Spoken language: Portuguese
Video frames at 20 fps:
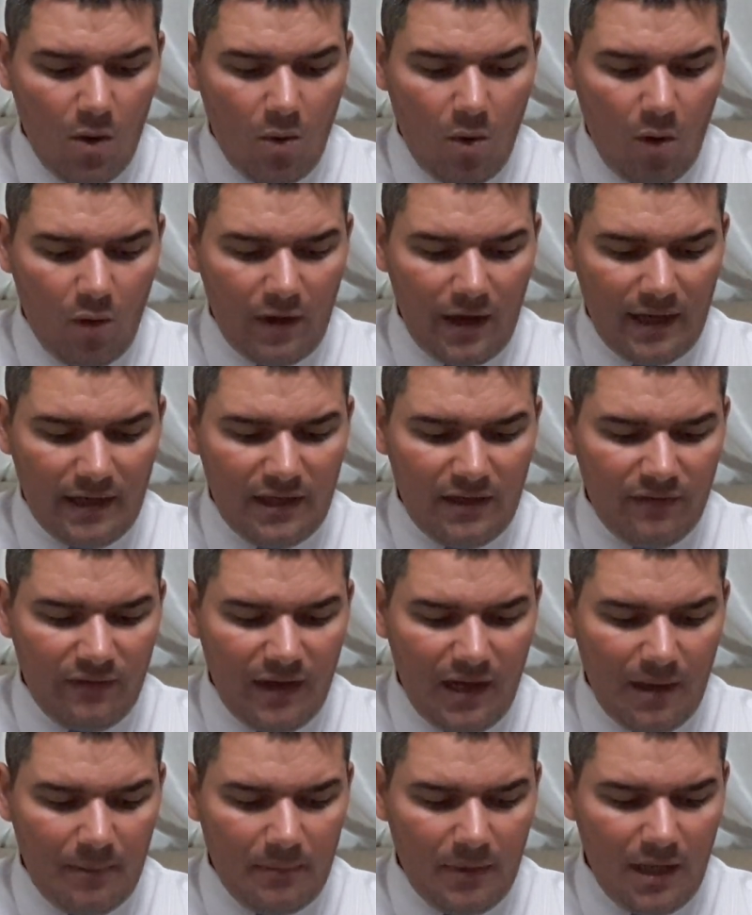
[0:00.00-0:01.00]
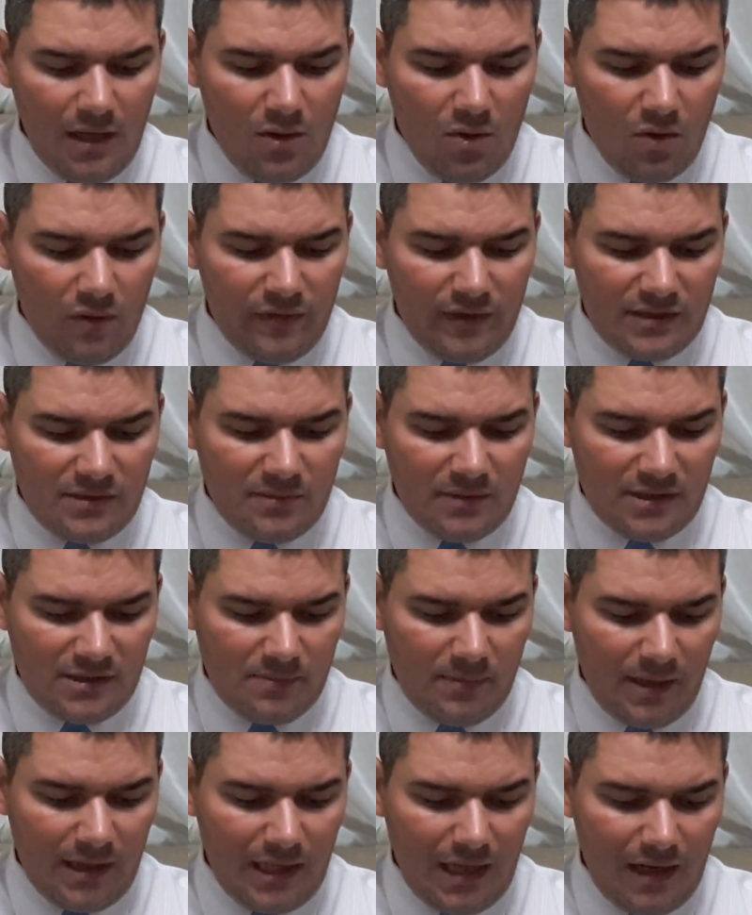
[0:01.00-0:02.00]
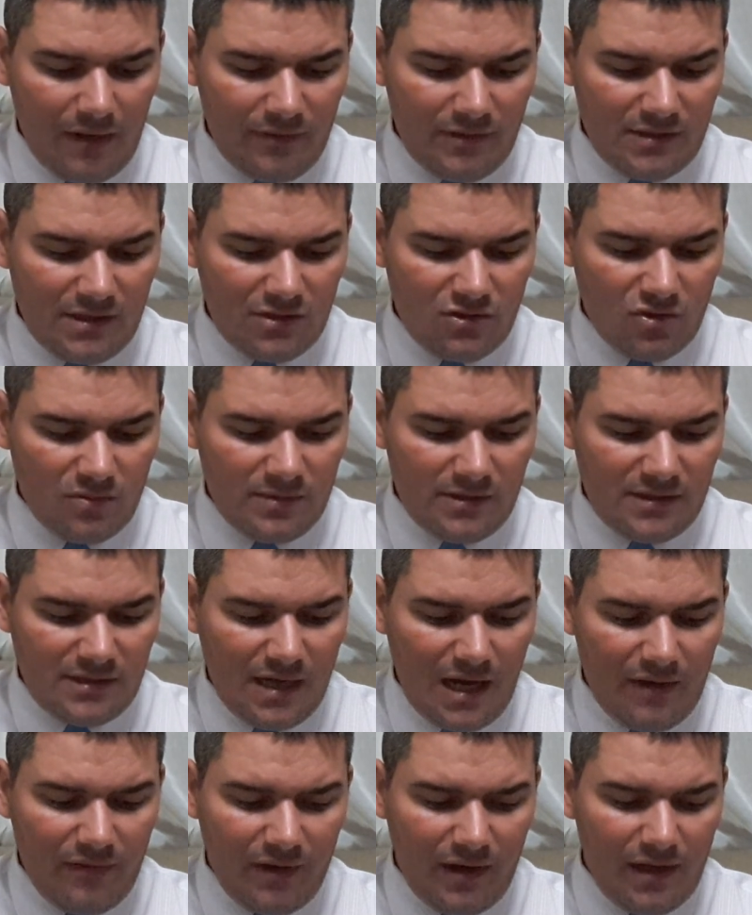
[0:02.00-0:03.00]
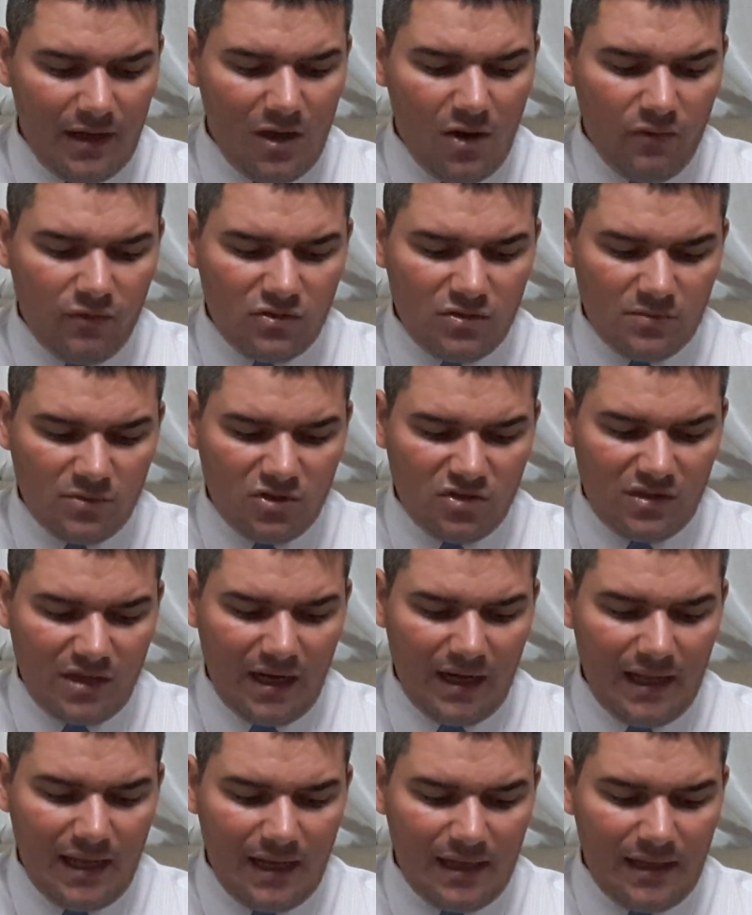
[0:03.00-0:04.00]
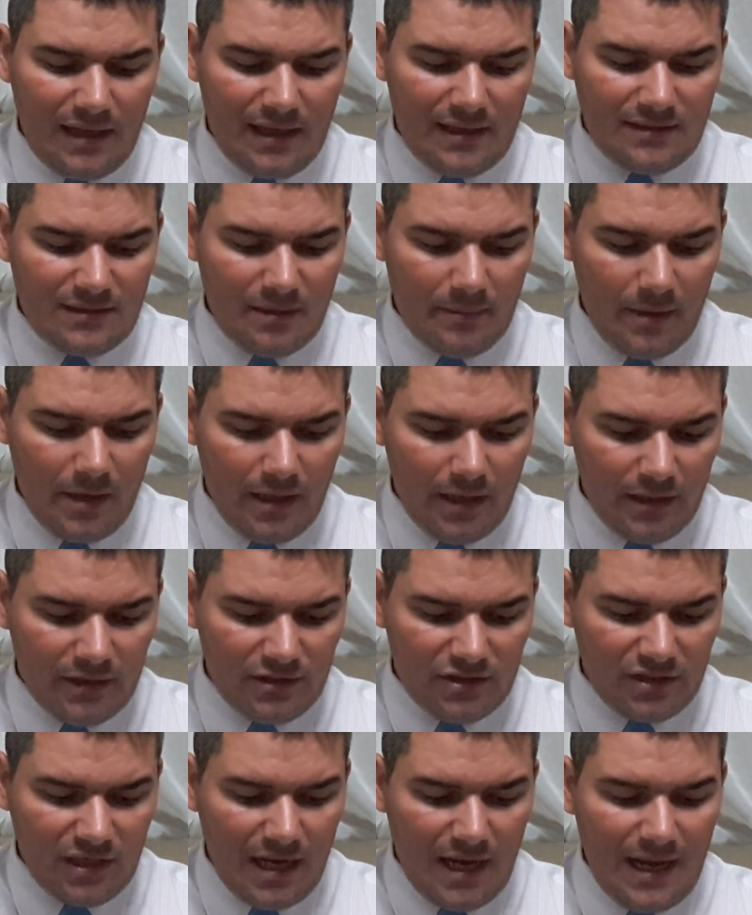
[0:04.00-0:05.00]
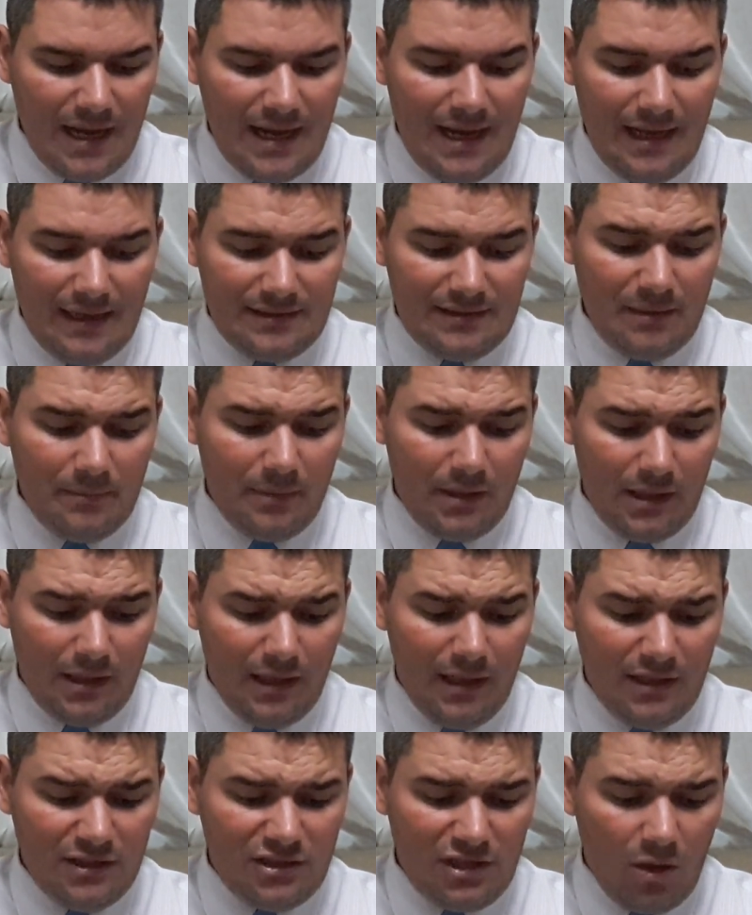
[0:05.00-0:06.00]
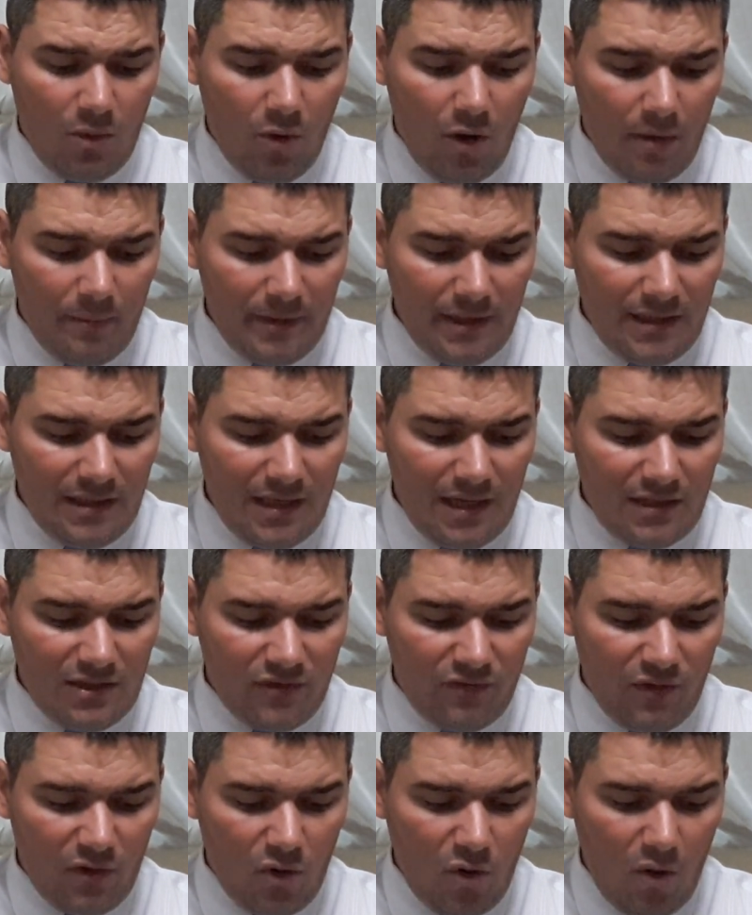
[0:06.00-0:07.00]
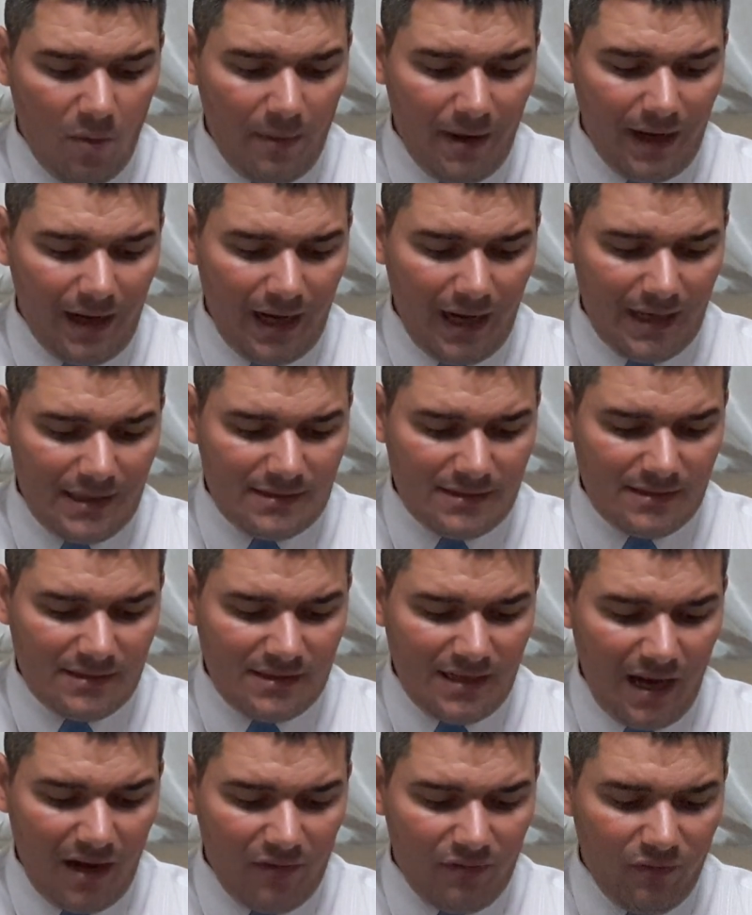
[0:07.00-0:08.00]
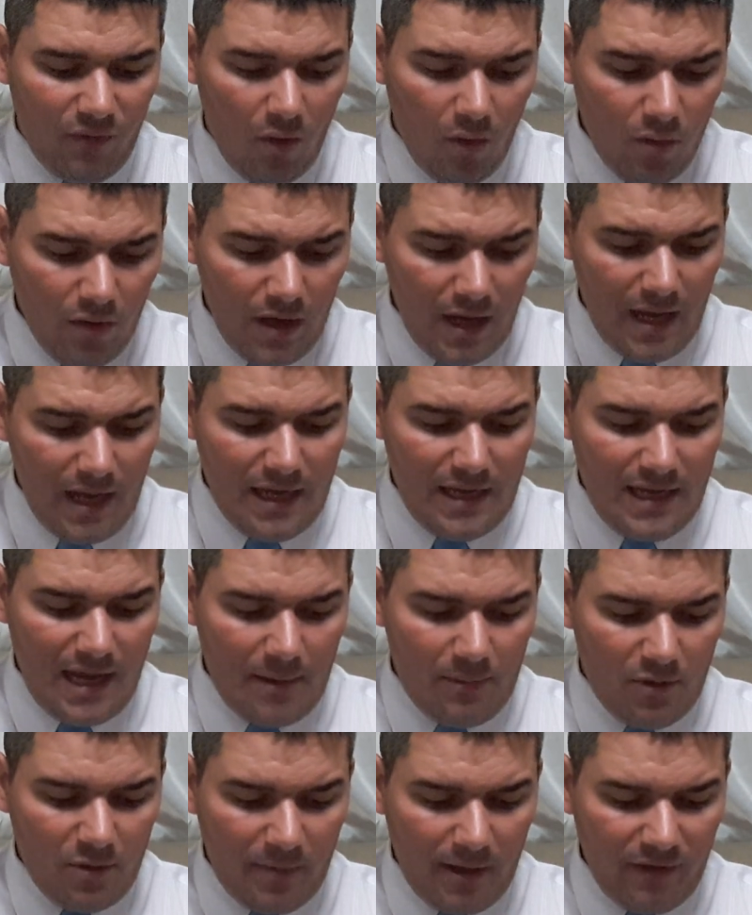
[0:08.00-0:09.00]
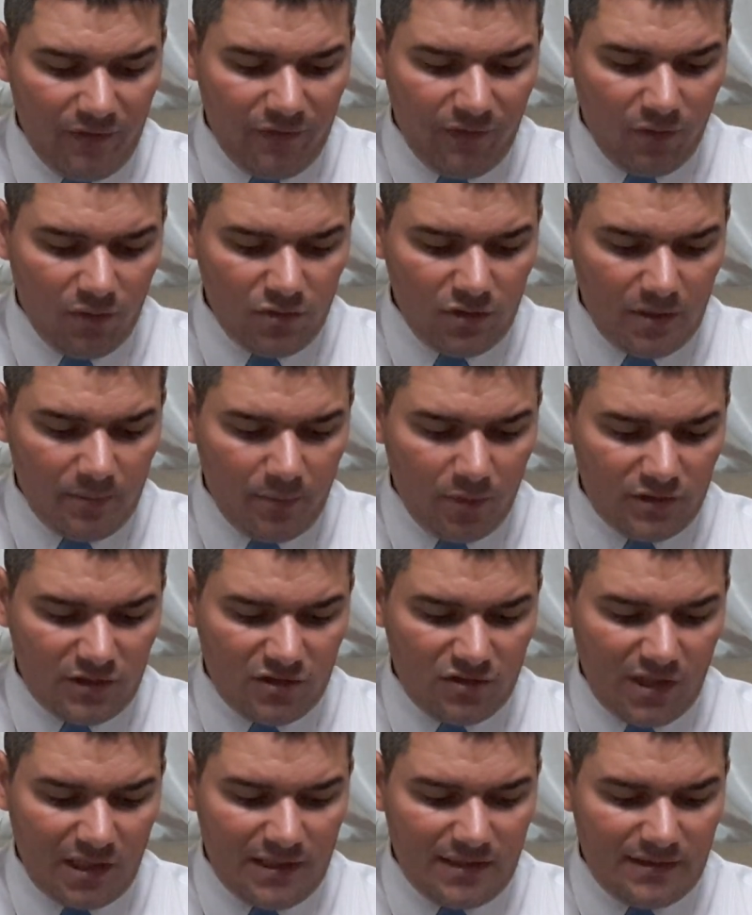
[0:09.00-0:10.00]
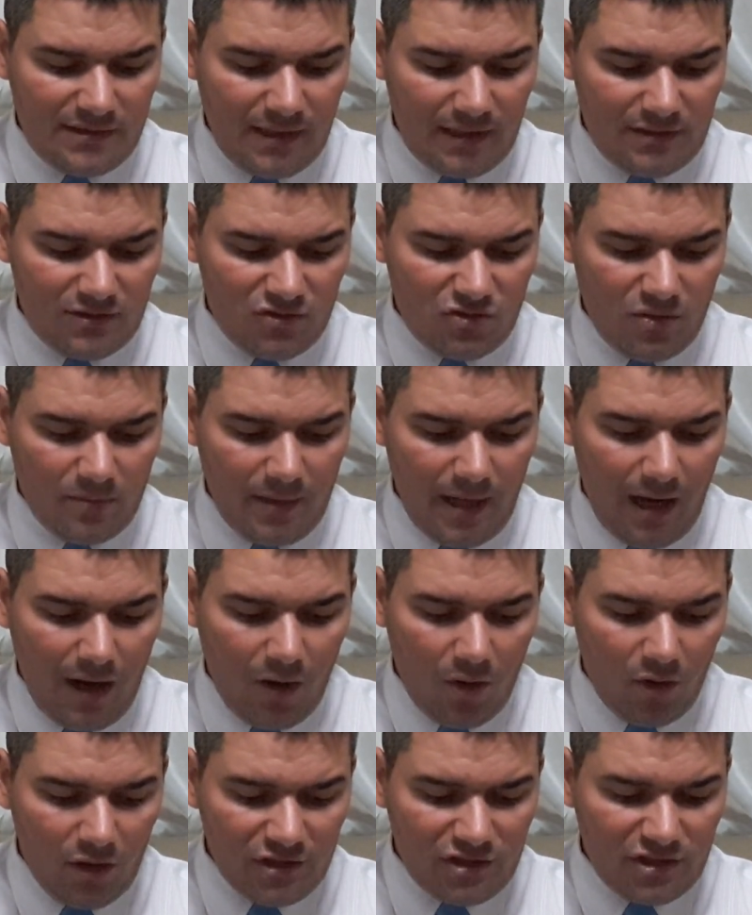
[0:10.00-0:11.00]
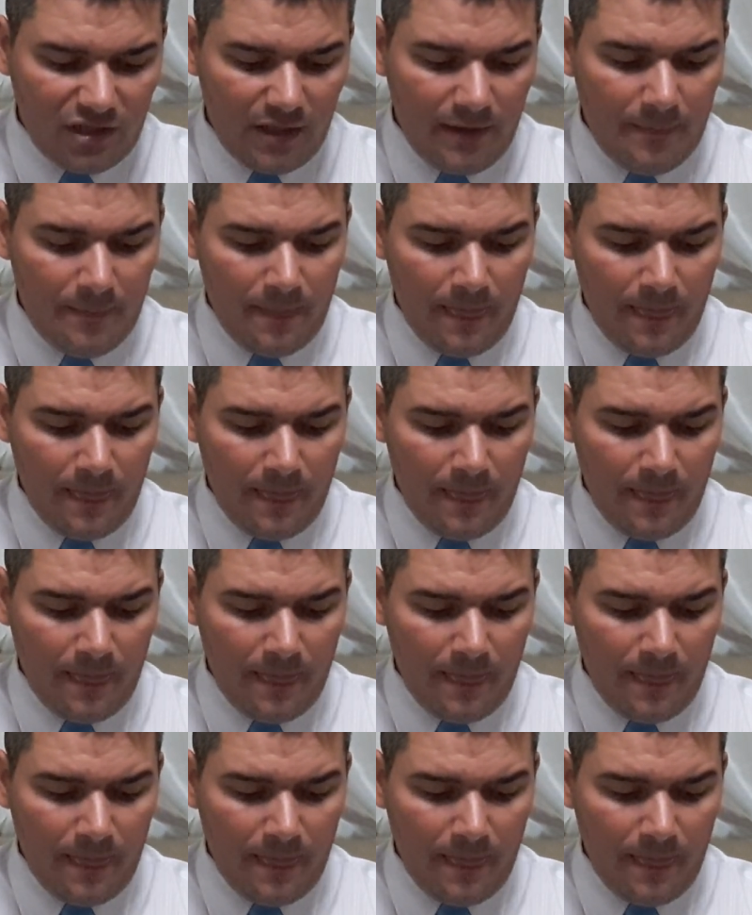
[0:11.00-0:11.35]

Qualquer que venha a mim e ouve as minhas palavras, as observa, eu vos mostrarei a que é semelhante. É semelhante ao homem que edificou uma casa, escavou e abriu bem fundo e pôs os alicerces sobre a rocha,